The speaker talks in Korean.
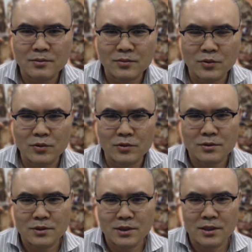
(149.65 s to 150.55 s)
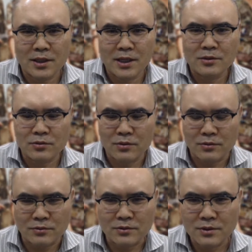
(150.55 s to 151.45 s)
어
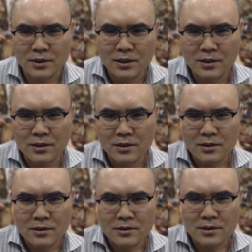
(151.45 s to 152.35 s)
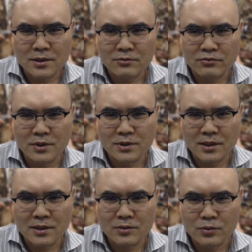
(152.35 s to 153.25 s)
개인적으로는 제가 군대
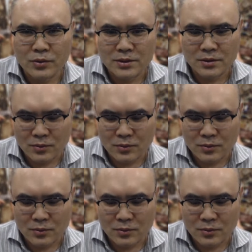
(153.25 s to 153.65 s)
생활을 통해서